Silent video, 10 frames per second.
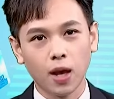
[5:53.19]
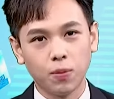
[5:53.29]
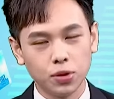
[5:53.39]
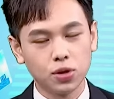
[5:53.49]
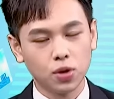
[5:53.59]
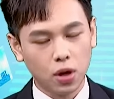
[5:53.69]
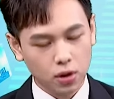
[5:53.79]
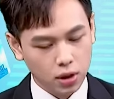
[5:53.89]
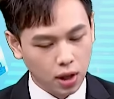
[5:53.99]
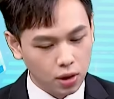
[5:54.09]
不是说哦
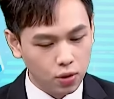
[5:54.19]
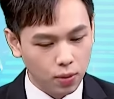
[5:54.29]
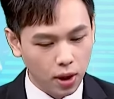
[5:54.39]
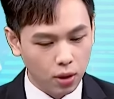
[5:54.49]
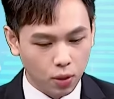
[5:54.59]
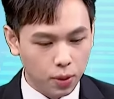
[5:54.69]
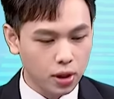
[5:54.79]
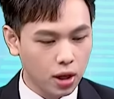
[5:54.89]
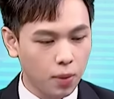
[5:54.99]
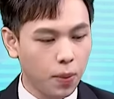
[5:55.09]
一张股票我们一
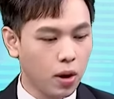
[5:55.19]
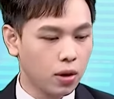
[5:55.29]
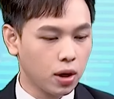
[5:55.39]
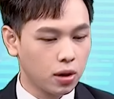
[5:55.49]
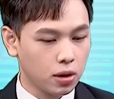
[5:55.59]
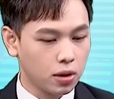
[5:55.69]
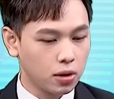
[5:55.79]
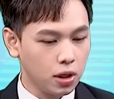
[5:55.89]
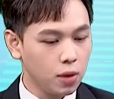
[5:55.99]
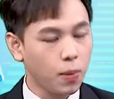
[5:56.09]
定要报个
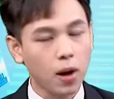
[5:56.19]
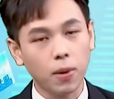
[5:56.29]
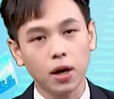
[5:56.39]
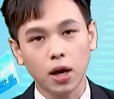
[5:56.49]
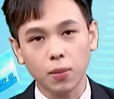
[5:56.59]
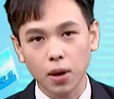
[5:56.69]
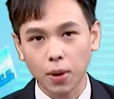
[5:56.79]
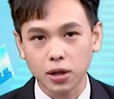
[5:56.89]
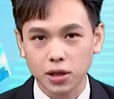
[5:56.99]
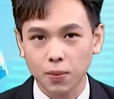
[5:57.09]
一百趴、两百
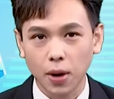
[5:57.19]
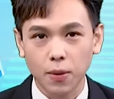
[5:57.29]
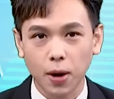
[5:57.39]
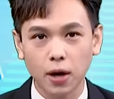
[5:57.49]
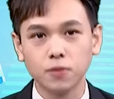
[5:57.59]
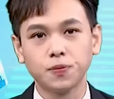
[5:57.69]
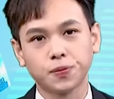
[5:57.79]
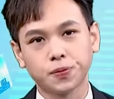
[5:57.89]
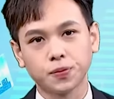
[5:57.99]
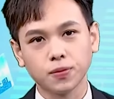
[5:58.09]
趴、三百趴，
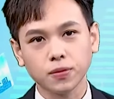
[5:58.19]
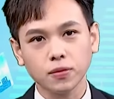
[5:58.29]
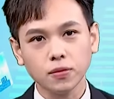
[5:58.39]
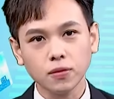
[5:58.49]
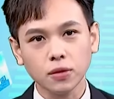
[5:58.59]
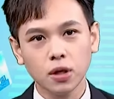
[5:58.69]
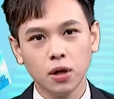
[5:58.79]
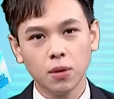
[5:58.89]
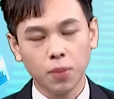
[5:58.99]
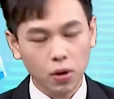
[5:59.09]

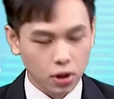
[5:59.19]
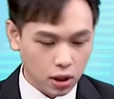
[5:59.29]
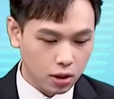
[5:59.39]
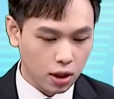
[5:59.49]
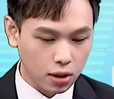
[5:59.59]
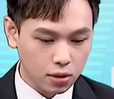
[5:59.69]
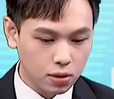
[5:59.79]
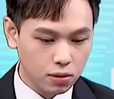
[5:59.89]
报个一年。